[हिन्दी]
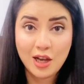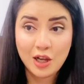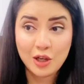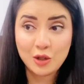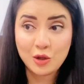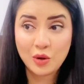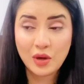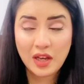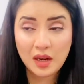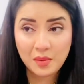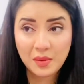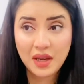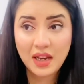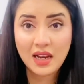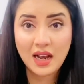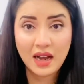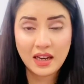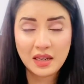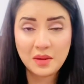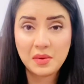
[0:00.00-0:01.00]
जो घर में
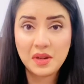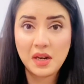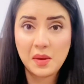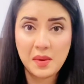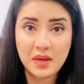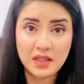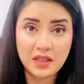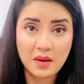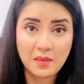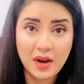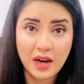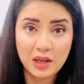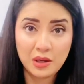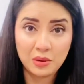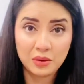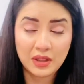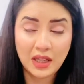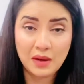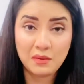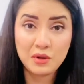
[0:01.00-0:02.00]
खाने पीने में इस्तेमाल
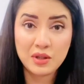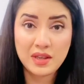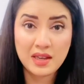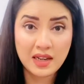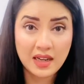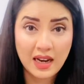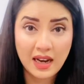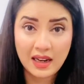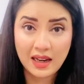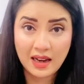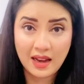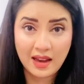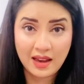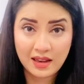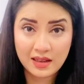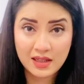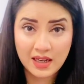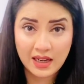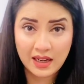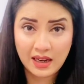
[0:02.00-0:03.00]
होता है वो सरका
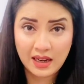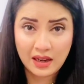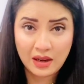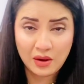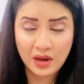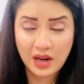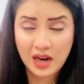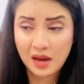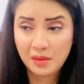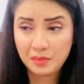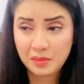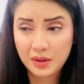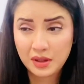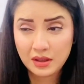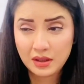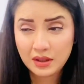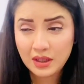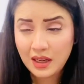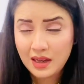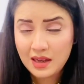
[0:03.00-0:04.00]
लगाया जा रहा है और आप
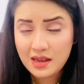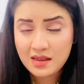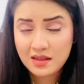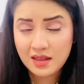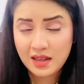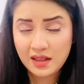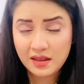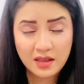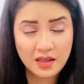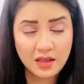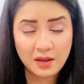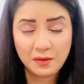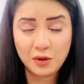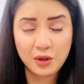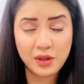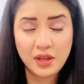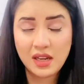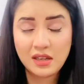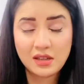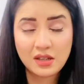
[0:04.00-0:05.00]
ज़रा
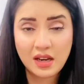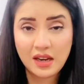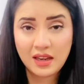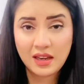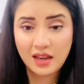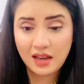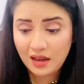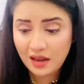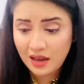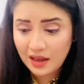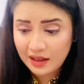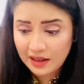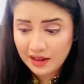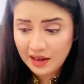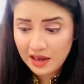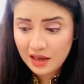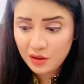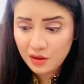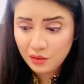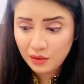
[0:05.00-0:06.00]
तस्वुर कीजिए कि अगर
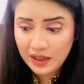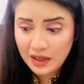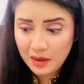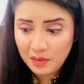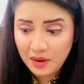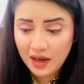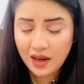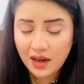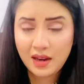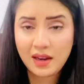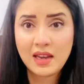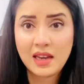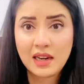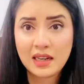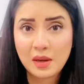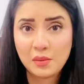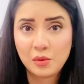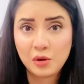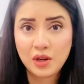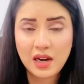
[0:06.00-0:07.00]
कहीं उंगली पे कहीं
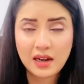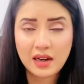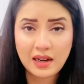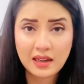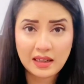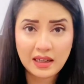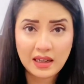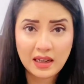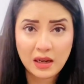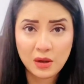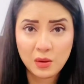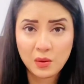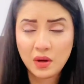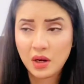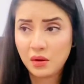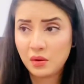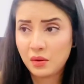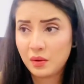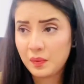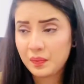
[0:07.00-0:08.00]
हल्का फुल्का कट लगा हुआ
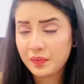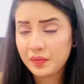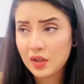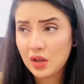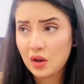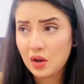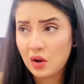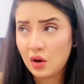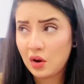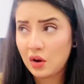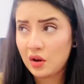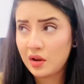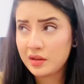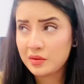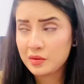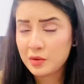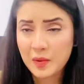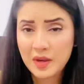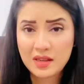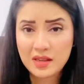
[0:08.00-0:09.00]
हो और
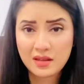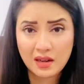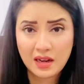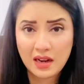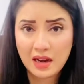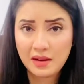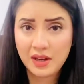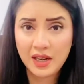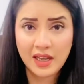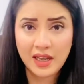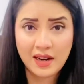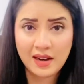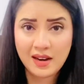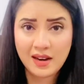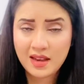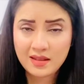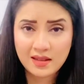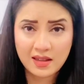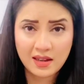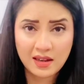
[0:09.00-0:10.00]
उस पर सरका वगैरह
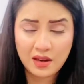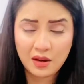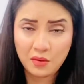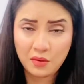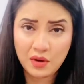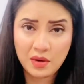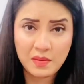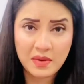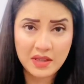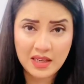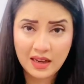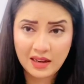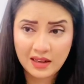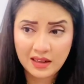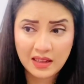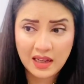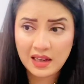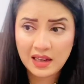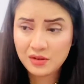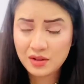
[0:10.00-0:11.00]
या इस तरह की कोई
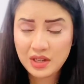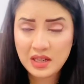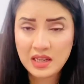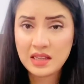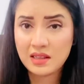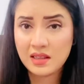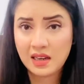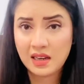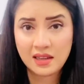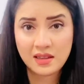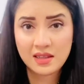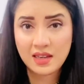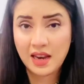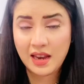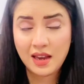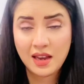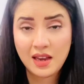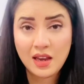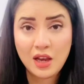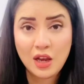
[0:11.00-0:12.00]
मसालेदार चीज़ लग
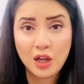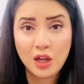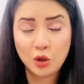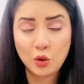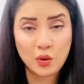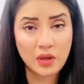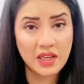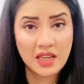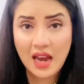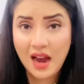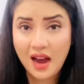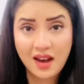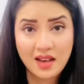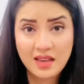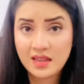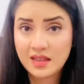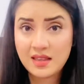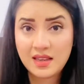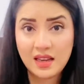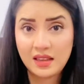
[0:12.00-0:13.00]
जाए तो क्या
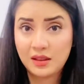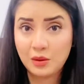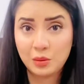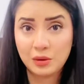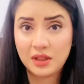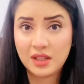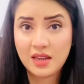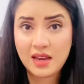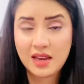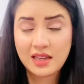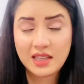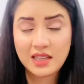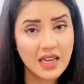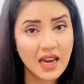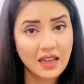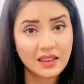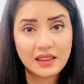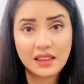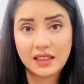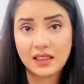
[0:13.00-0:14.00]
अजियत होती है
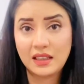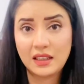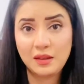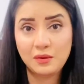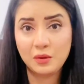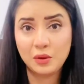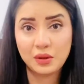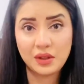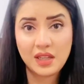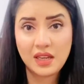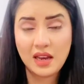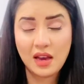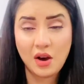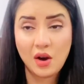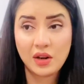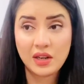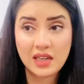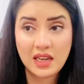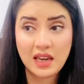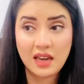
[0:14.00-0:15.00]
क्या तकलीफ़ होती है
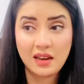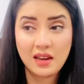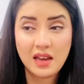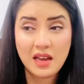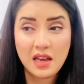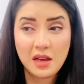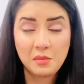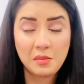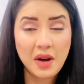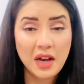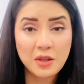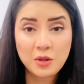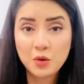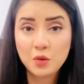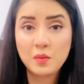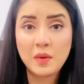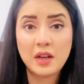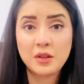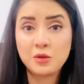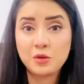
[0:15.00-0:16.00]
और ये
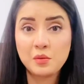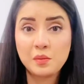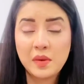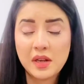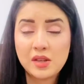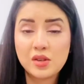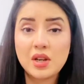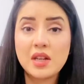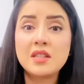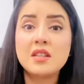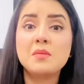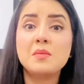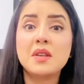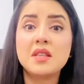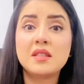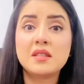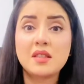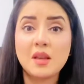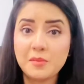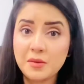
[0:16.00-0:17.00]
मासूम मासूम बच्चे जिनमें
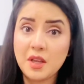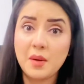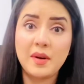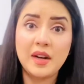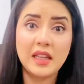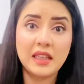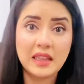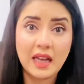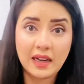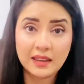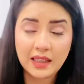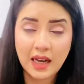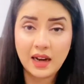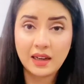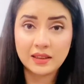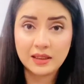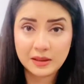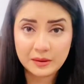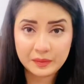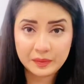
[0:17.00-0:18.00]
सबसे बड़ी
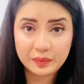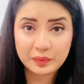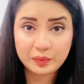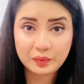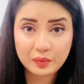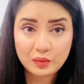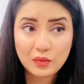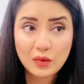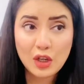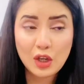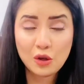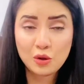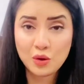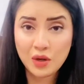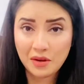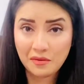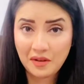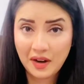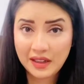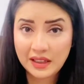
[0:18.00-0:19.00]
तादाद
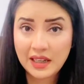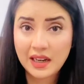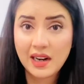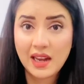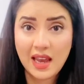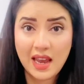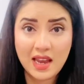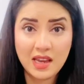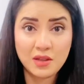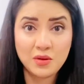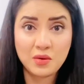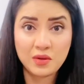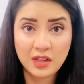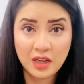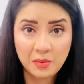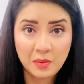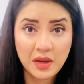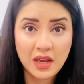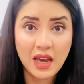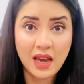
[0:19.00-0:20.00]
जो इफ़ेक्टेड हैं जो
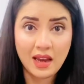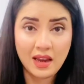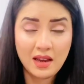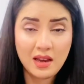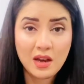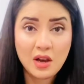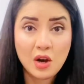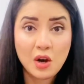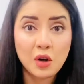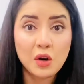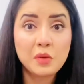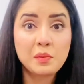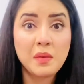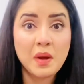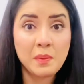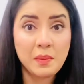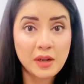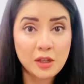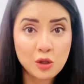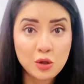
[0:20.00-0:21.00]
ज़ख्मी हैं
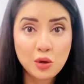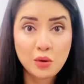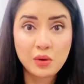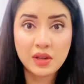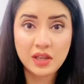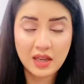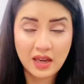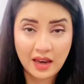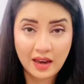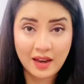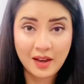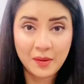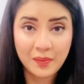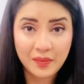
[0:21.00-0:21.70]
उनमें बच्चों की है